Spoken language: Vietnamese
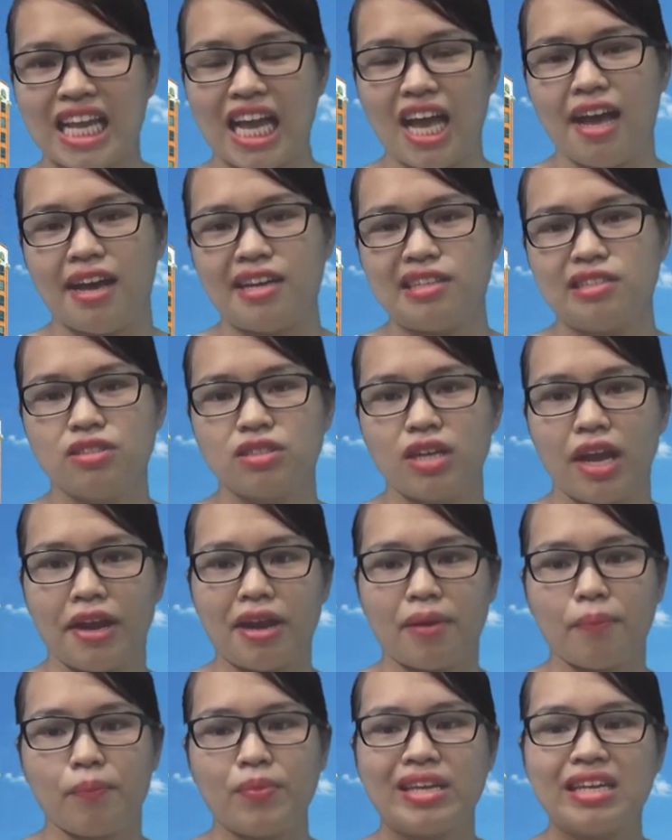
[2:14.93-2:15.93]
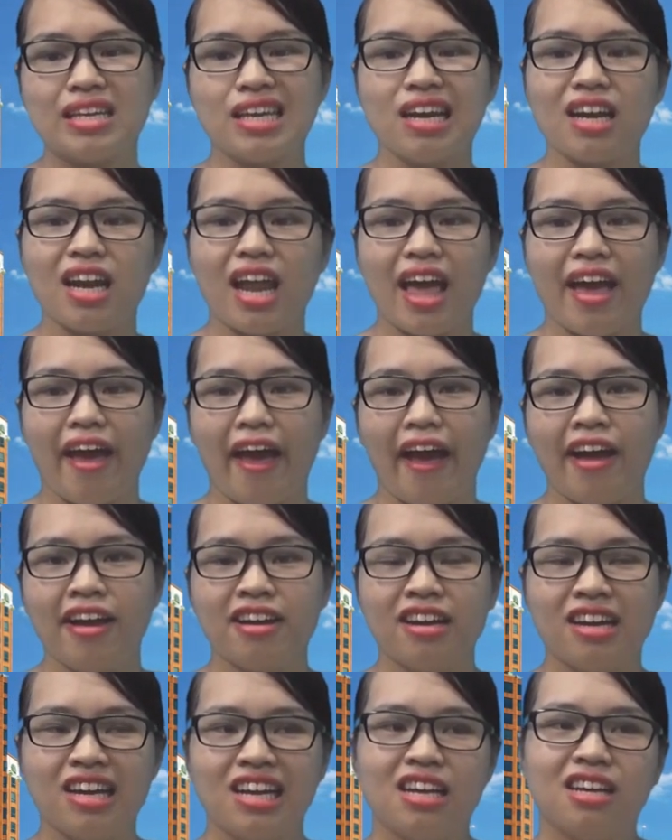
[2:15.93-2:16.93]
à, trường này đặc biệt nhất là
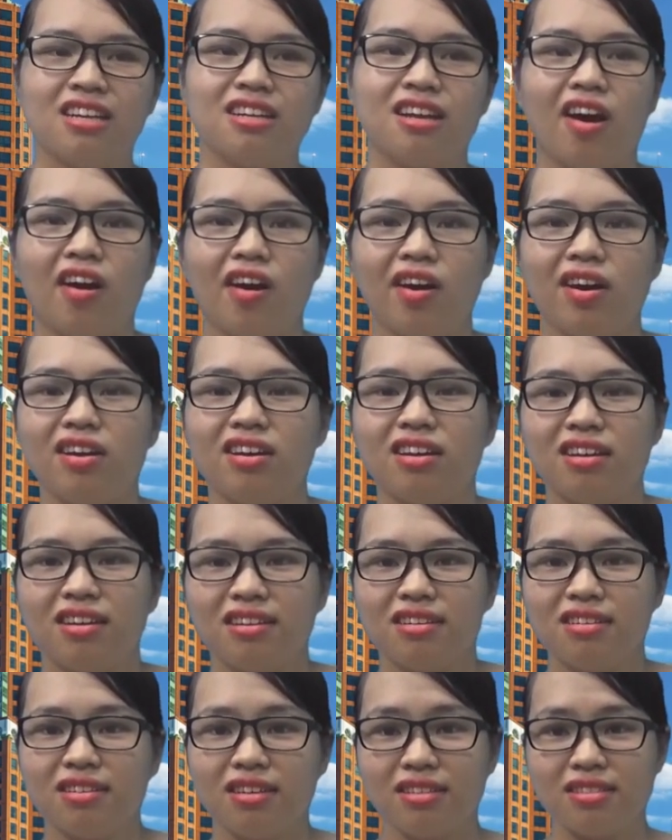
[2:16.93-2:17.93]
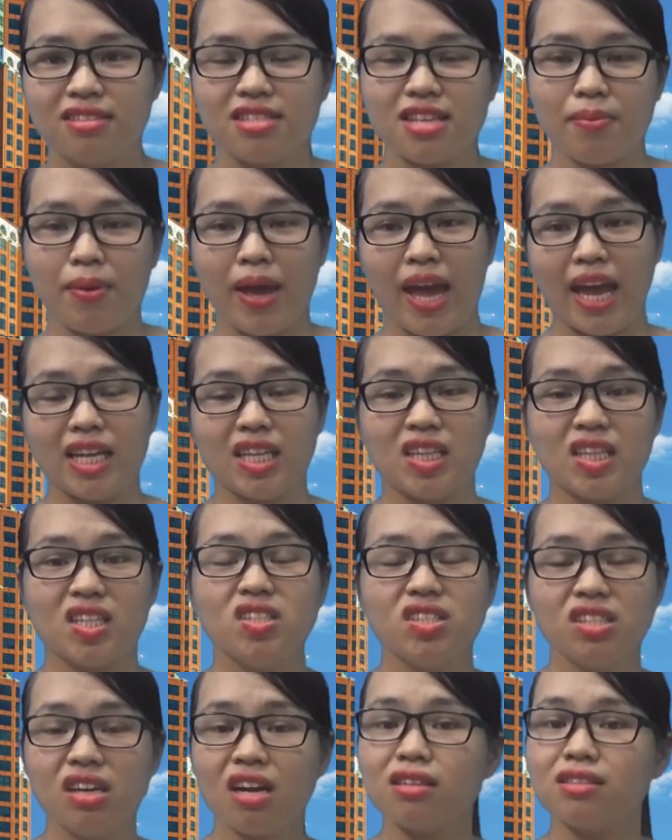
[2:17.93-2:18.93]
nó um, xếp hạng
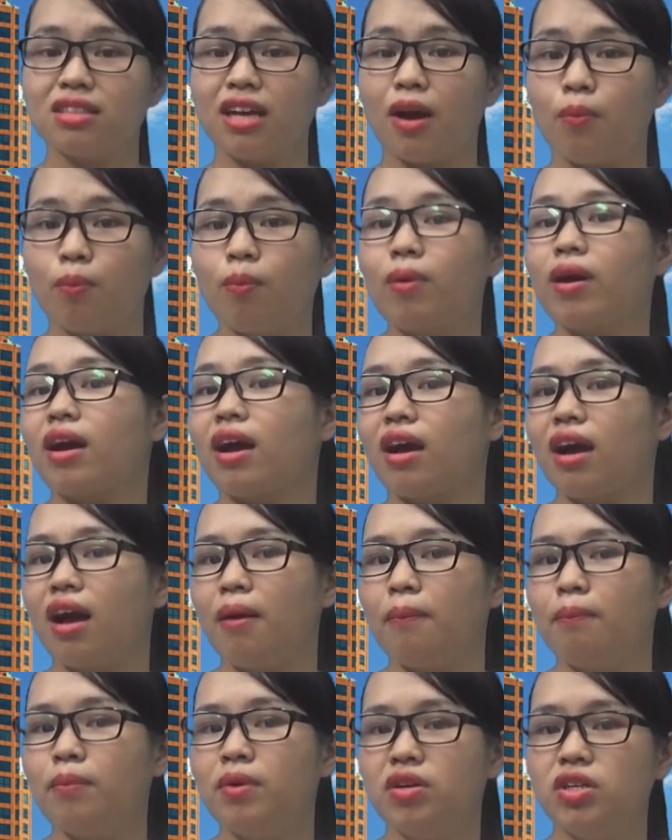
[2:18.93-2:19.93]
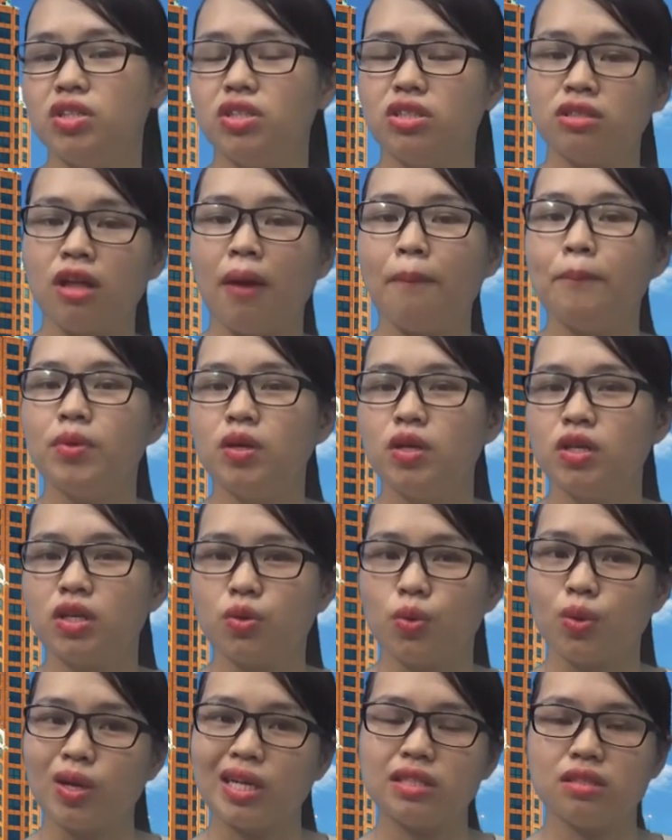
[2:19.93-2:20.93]
thứ nhất trong 10 uh, top 10
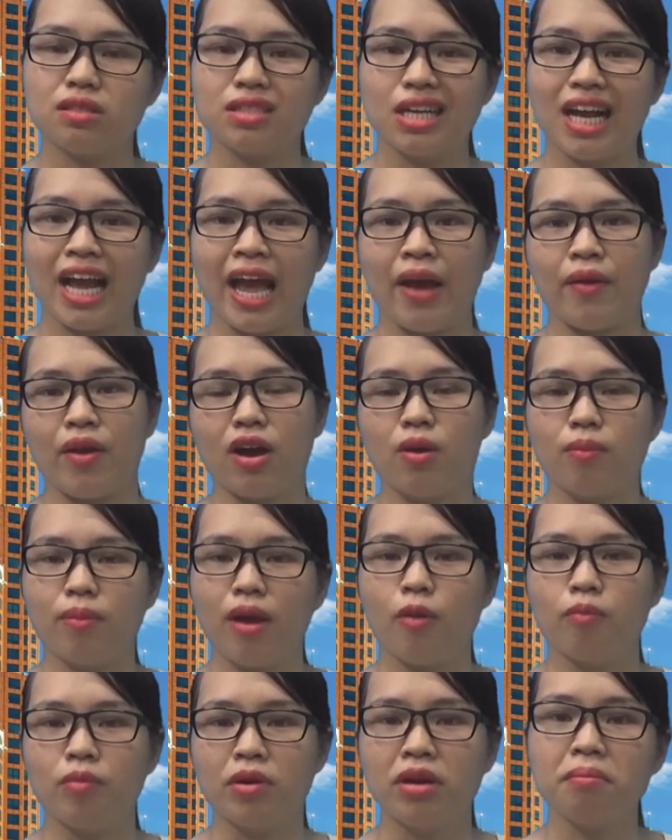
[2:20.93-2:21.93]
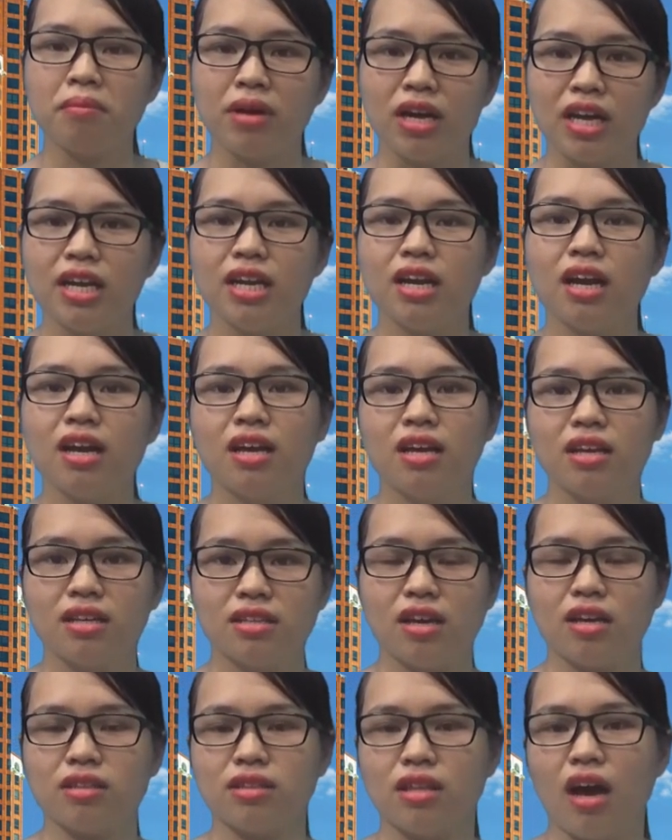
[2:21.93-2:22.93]
của các trường đại cao đại cộng đồng của nước Mỹ
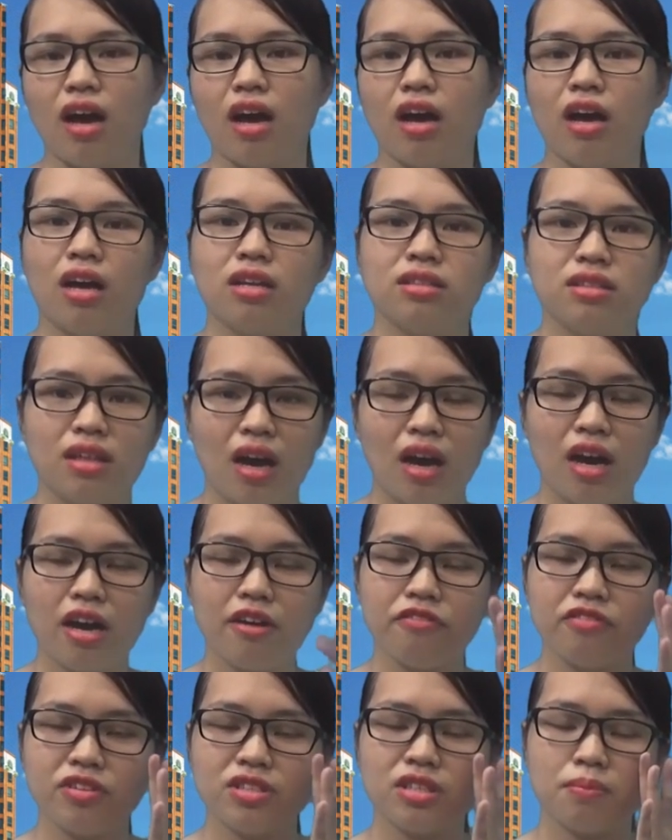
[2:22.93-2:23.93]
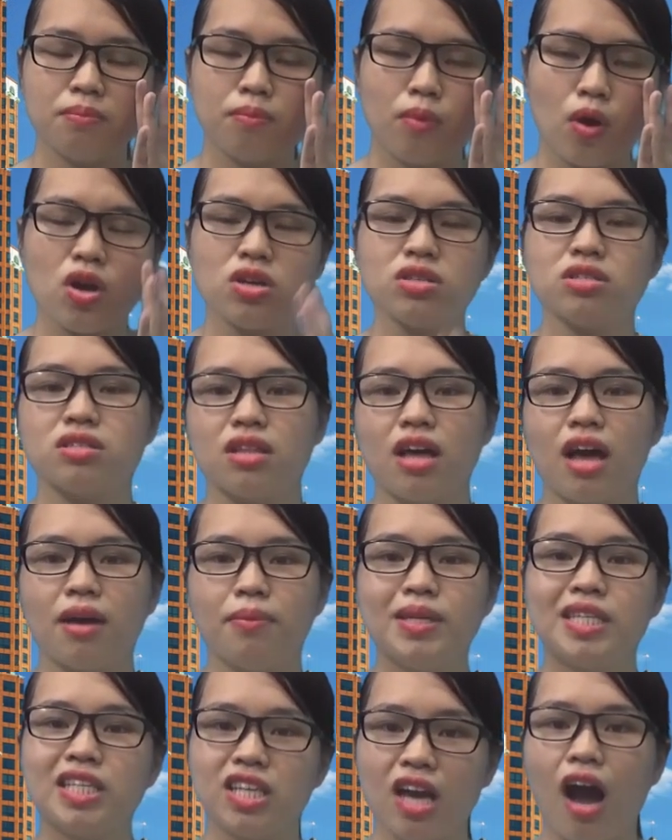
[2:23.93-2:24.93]
do tờ tờ Huffington Post
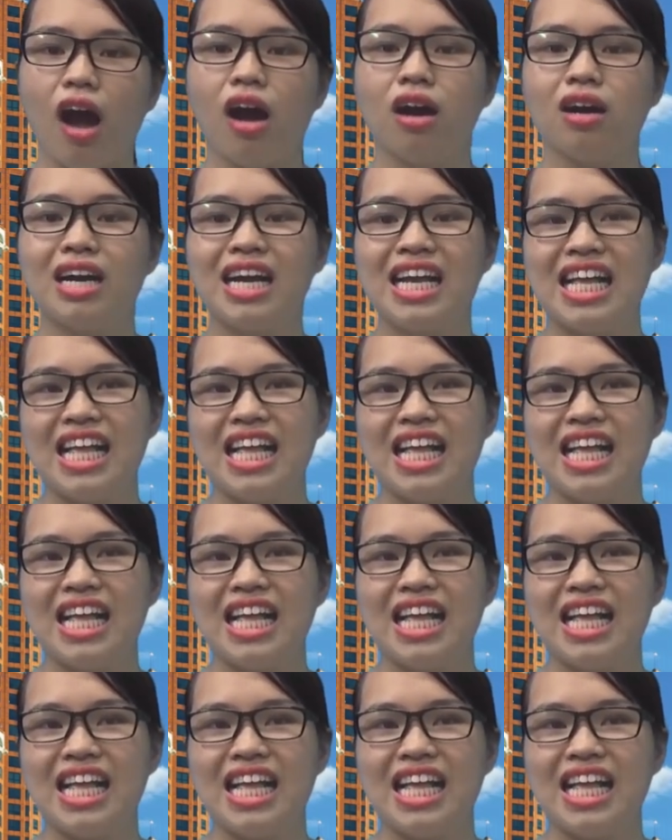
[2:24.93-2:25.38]
uh, bình chọn.